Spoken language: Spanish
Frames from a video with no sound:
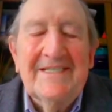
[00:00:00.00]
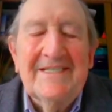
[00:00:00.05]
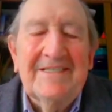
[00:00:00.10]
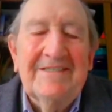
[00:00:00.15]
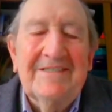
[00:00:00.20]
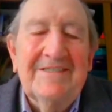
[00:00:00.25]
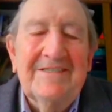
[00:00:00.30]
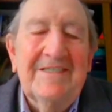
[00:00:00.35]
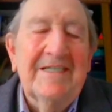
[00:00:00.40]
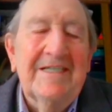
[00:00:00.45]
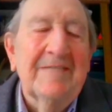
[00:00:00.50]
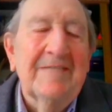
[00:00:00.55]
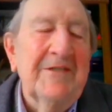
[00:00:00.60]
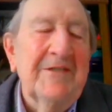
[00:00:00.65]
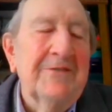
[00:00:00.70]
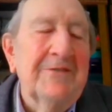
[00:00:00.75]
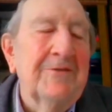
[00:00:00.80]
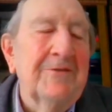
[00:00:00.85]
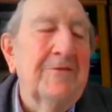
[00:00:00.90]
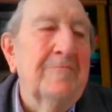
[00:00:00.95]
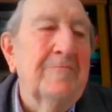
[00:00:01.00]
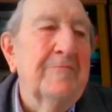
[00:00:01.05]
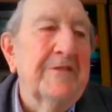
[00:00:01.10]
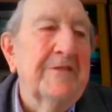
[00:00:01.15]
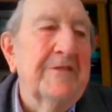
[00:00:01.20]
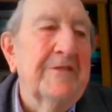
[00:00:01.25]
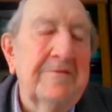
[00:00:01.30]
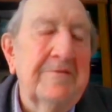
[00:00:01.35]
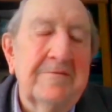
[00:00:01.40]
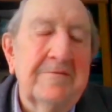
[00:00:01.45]
que llegue mi
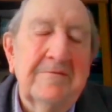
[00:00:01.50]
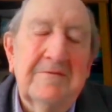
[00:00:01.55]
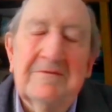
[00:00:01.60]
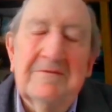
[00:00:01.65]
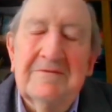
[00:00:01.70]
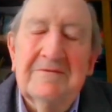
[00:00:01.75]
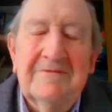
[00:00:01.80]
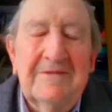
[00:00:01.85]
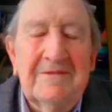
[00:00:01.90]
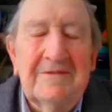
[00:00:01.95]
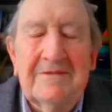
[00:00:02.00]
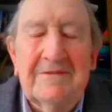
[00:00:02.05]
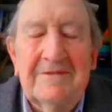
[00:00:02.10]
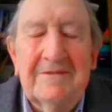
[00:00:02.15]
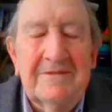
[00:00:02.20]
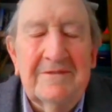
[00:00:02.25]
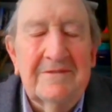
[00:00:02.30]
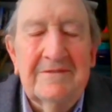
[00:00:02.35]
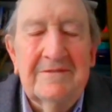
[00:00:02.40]
nombre, no, no, no.